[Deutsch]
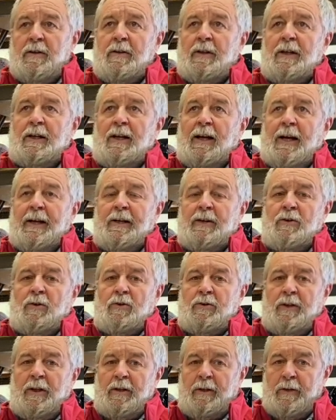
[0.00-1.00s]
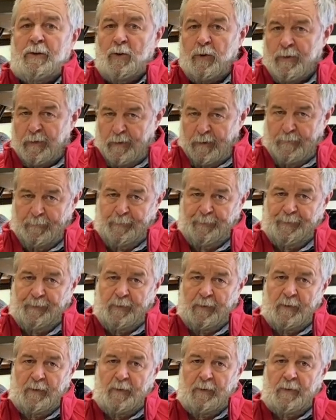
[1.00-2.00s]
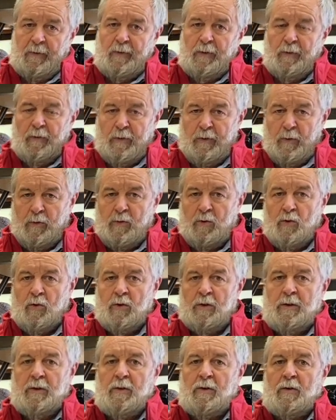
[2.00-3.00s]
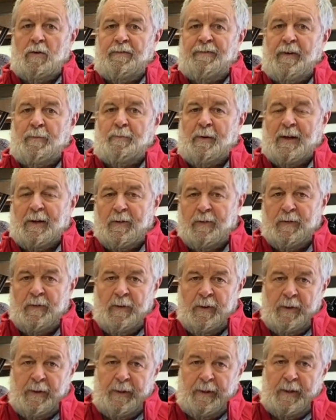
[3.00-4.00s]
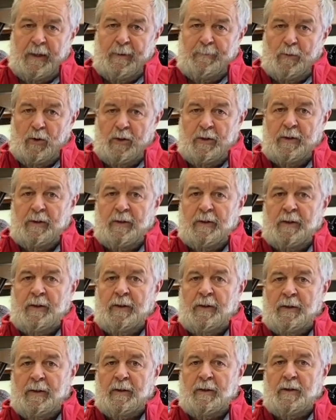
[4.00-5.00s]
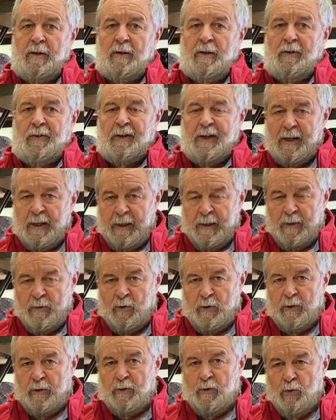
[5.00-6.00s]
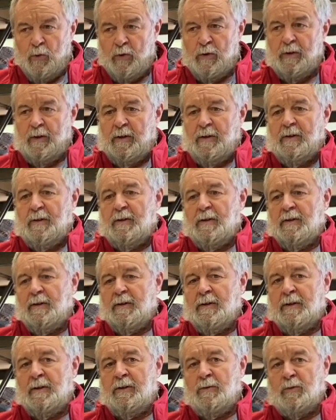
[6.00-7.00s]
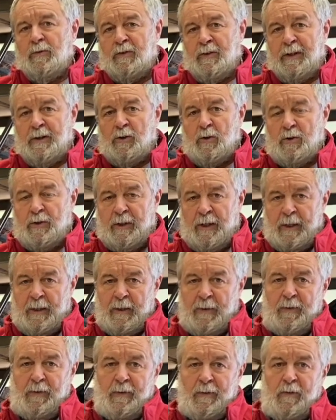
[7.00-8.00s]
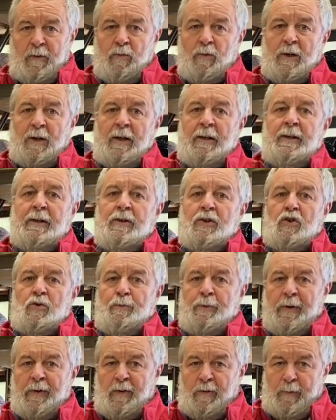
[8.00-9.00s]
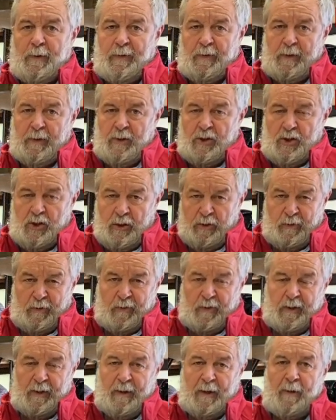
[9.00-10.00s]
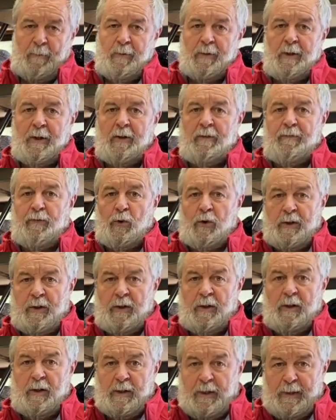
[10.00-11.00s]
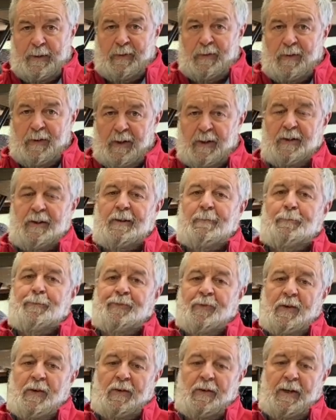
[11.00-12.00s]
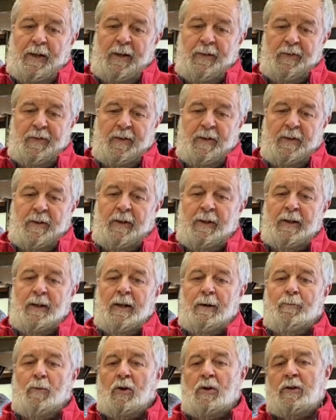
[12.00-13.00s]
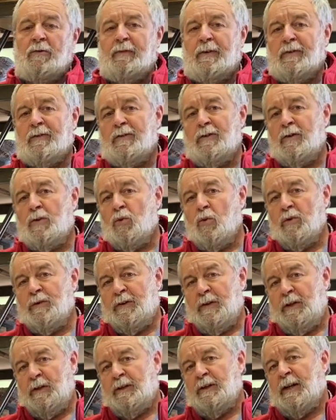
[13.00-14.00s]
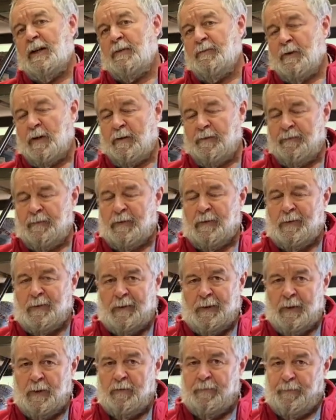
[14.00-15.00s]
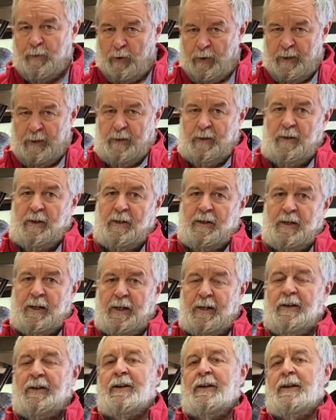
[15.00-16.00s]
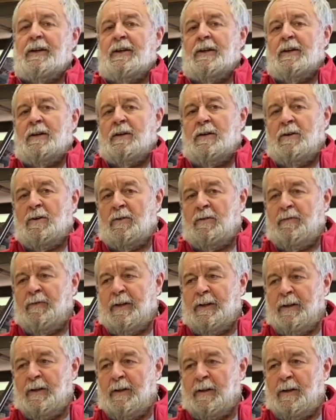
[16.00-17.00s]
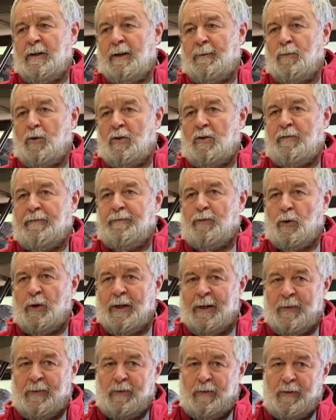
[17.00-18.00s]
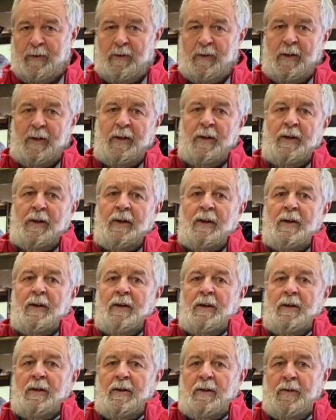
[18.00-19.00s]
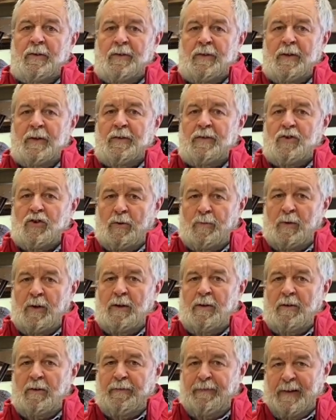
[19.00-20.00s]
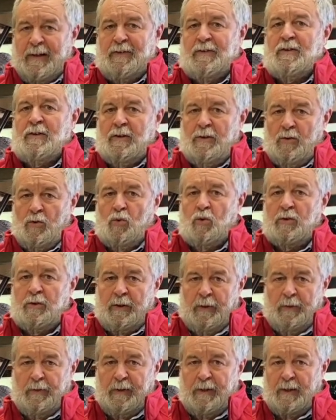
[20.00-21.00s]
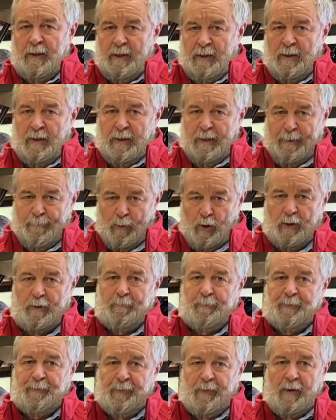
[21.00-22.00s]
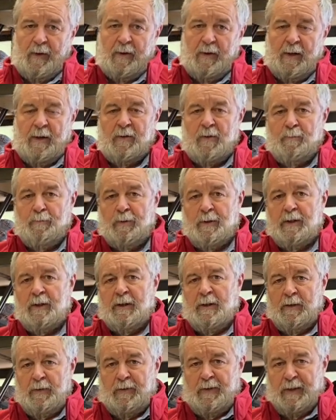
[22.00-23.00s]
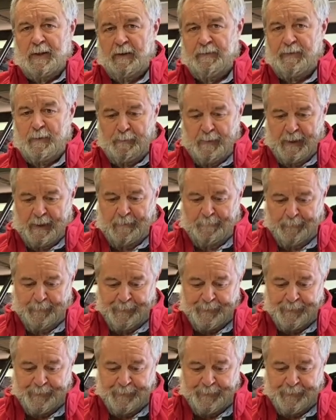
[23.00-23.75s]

die Kleidercontainer nutzen, sind so gut und verpacken Sie Ihre Klamotten in Säcke oder Tüten. Die, unsere Container sind zwar alle spritzwassergeschützt, aber nicht feuchtigkeitsdicht. Das heißt, die Klamotten, wenn Sie lose hineinwerfen, ziehen Feuchtigkeit. Und wenn die Klamotten feucht sind, ist es schon mal fast der Tod dieser Klamotten. Also bitte in Säcke verpacken.